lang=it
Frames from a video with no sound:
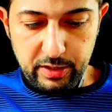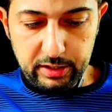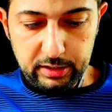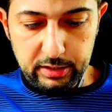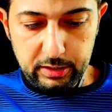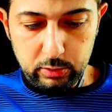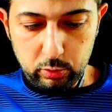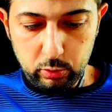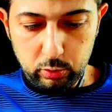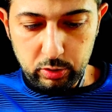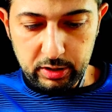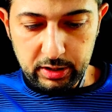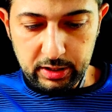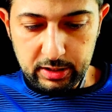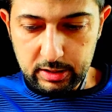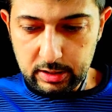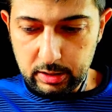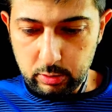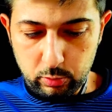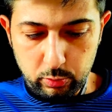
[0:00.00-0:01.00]
venditore
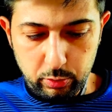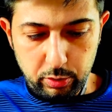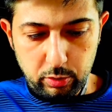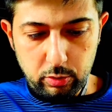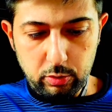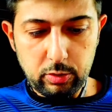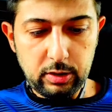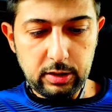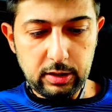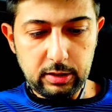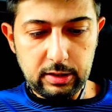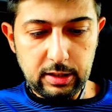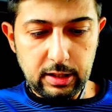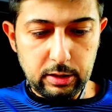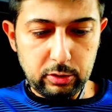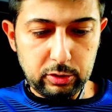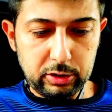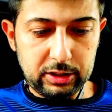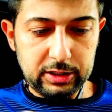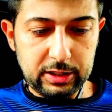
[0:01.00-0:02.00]
a cui ho
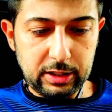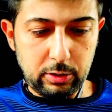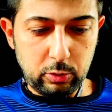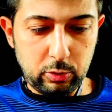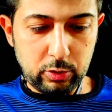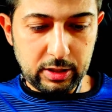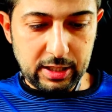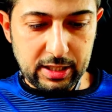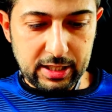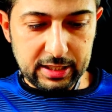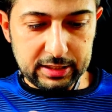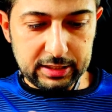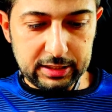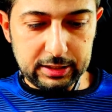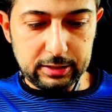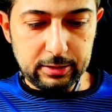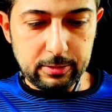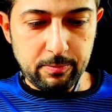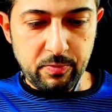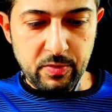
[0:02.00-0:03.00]
contattato sì allora
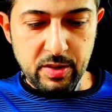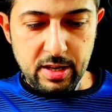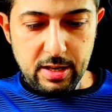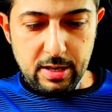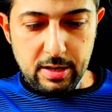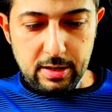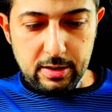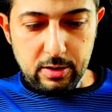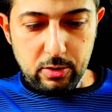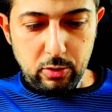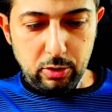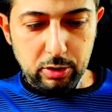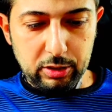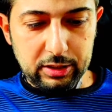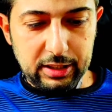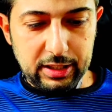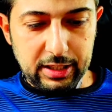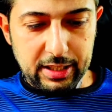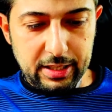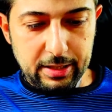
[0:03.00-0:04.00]
ragazzi
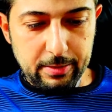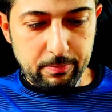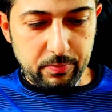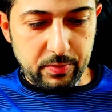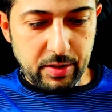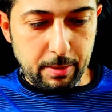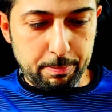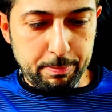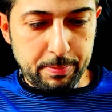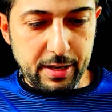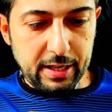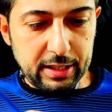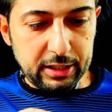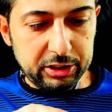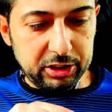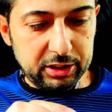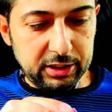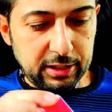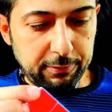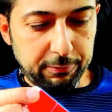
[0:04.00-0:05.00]
oltre che la
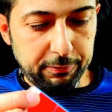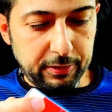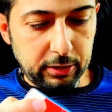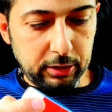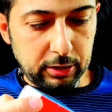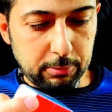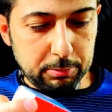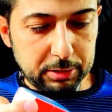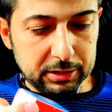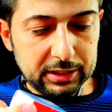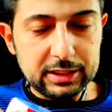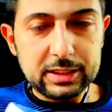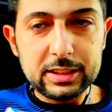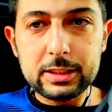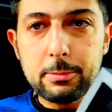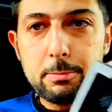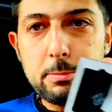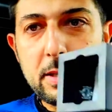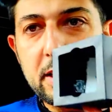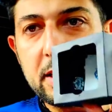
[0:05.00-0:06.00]
packaging è fatta
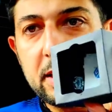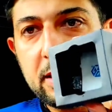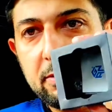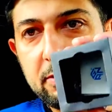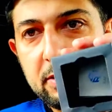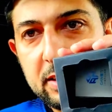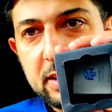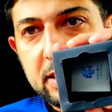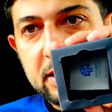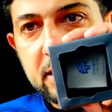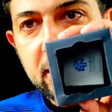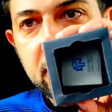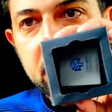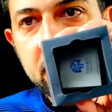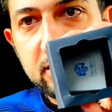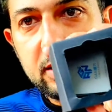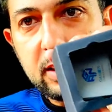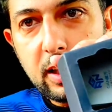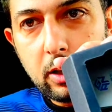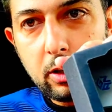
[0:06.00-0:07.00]
abbastanza bene vedete
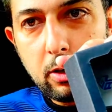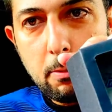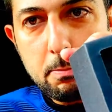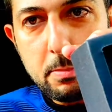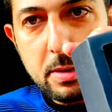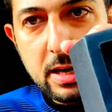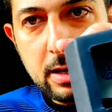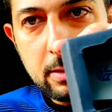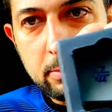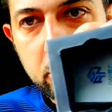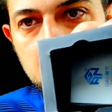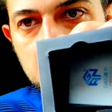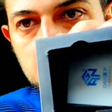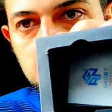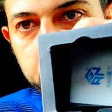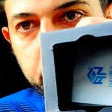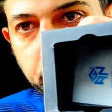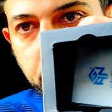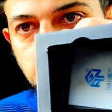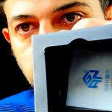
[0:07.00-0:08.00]
all'interno
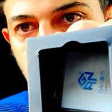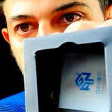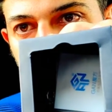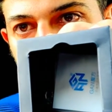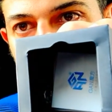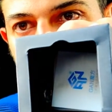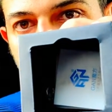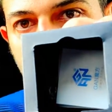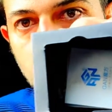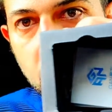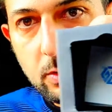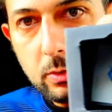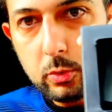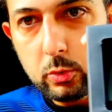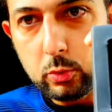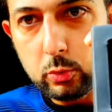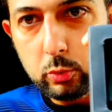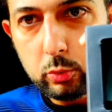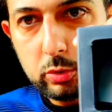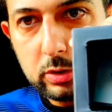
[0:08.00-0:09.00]
abbiamo
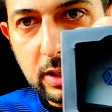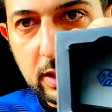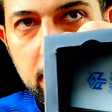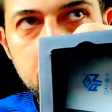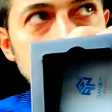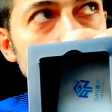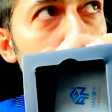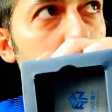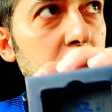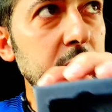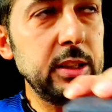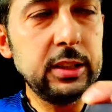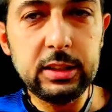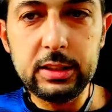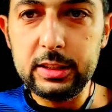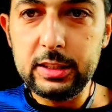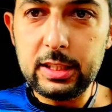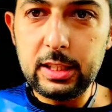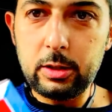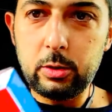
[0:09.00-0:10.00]
tutta la
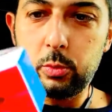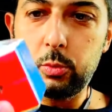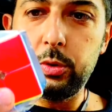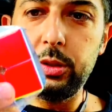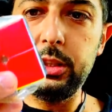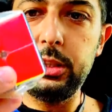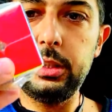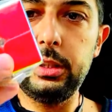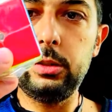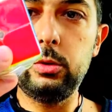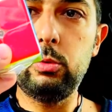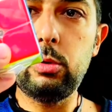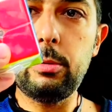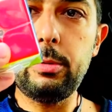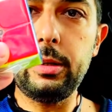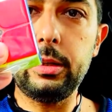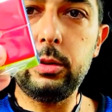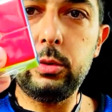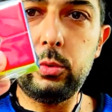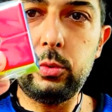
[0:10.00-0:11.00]
manualistica qui il
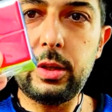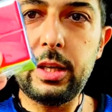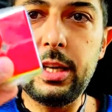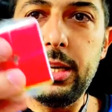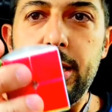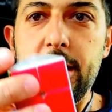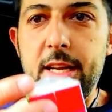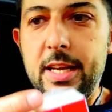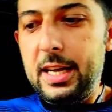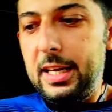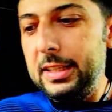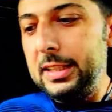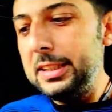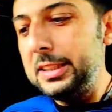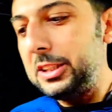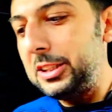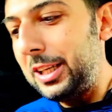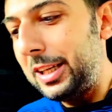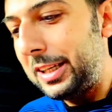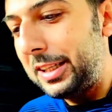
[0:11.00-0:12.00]
2x2 e
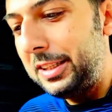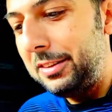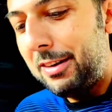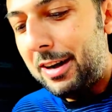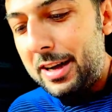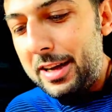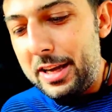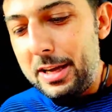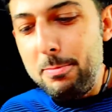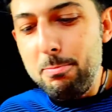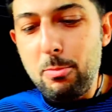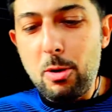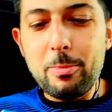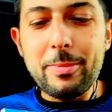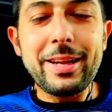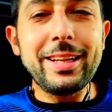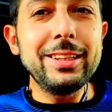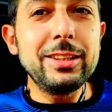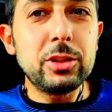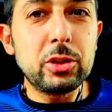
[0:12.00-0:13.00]
adesso arriva il
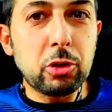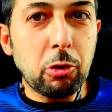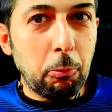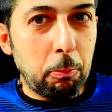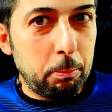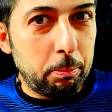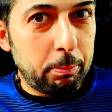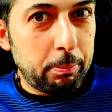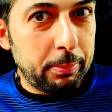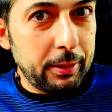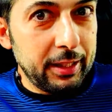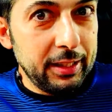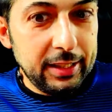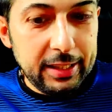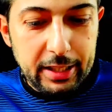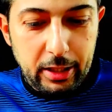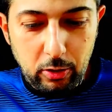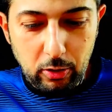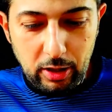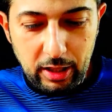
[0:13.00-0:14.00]
momento
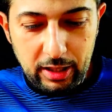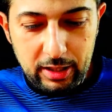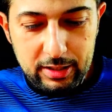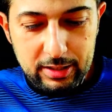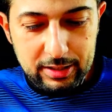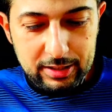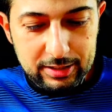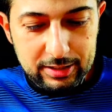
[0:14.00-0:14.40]
pellicola